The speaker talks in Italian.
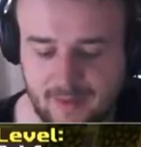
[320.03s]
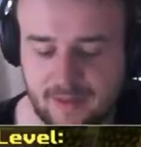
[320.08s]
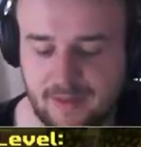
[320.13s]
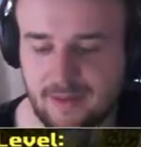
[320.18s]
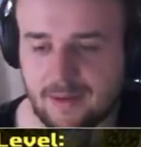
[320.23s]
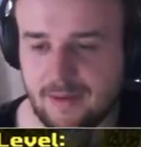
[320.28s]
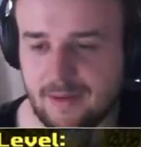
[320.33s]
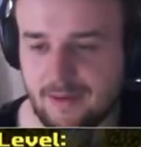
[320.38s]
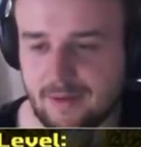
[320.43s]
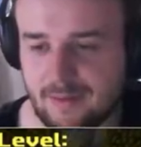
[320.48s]
più
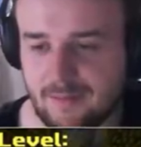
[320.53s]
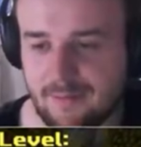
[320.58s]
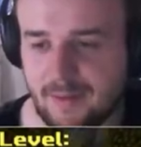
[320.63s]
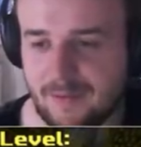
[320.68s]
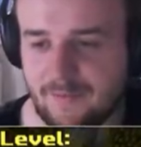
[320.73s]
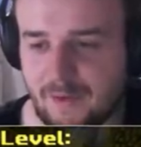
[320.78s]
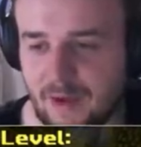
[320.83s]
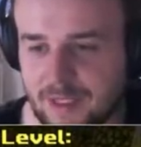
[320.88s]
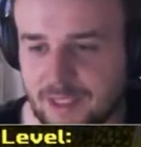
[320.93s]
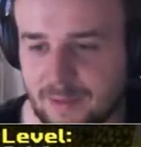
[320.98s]
più. Ma
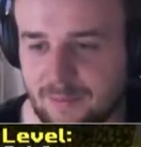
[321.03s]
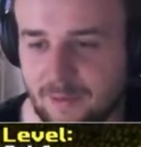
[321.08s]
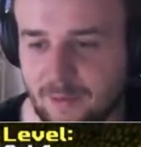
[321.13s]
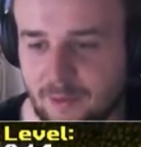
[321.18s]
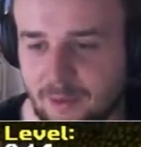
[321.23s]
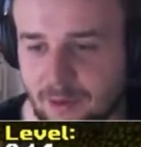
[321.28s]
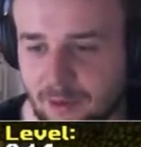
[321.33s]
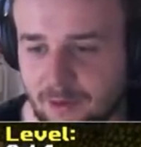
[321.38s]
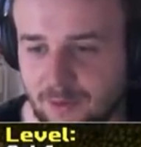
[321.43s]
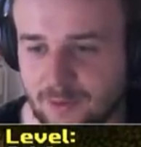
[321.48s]
faccia poco
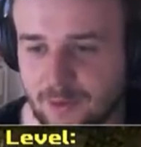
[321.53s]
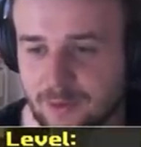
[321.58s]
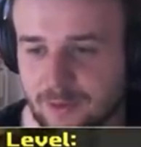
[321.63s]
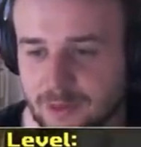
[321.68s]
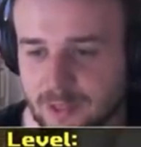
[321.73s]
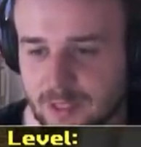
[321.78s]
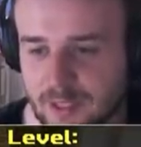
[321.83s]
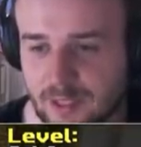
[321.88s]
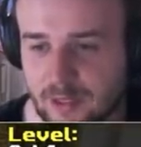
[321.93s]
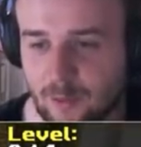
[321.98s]
la
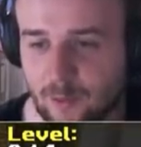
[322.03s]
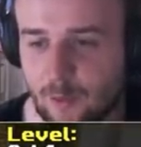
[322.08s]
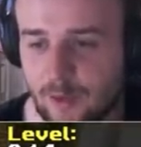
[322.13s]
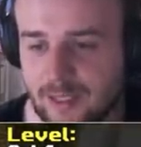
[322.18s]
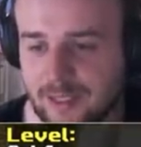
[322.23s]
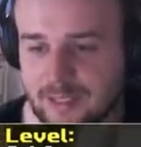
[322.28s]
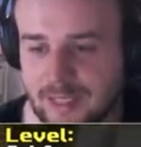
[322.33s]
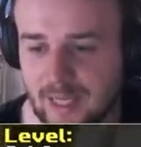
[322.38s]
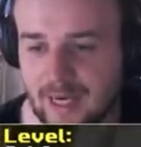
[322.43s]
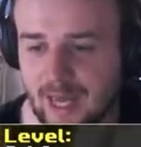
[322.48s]
noiosa.
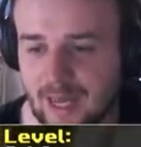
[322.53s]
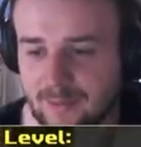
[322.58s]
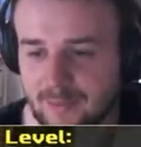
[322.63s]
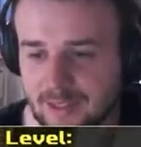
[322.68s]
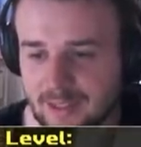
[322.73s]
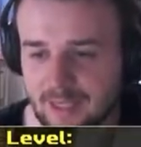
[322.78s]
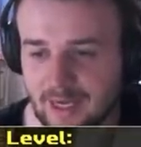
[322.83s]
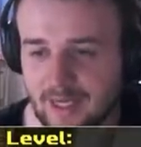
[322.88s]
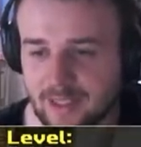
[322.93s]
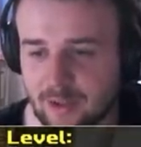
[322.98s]
Questa è l'arma
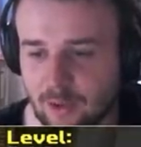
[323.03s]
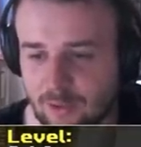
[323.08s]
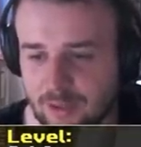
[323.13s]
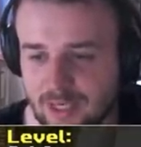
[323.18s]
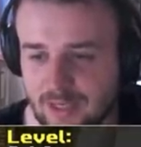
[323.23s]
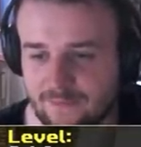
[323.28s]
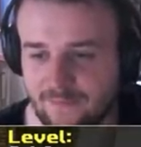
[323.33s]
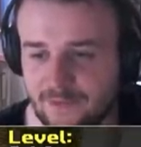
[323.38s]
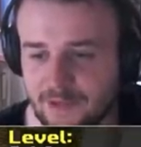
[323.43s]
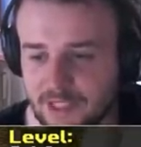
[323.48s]
della donna
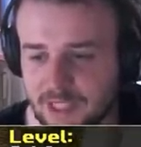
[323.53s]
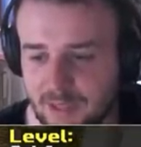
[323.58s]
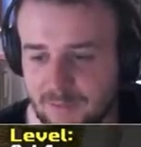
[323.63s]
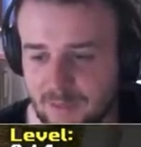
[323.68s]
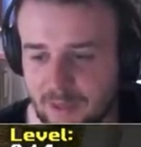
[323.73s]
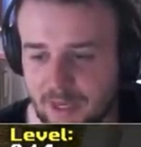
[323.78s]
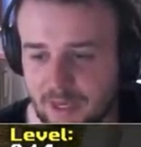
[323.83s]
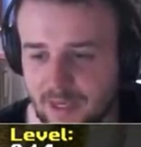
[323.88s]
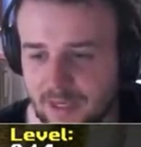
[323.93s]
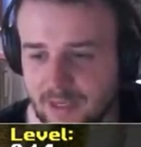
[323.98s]

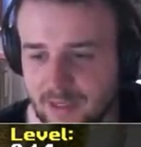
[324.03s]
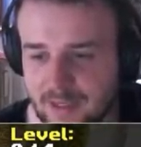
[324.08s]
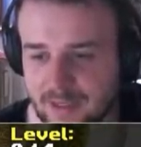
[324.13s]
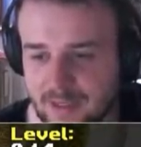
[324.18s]
invisibile.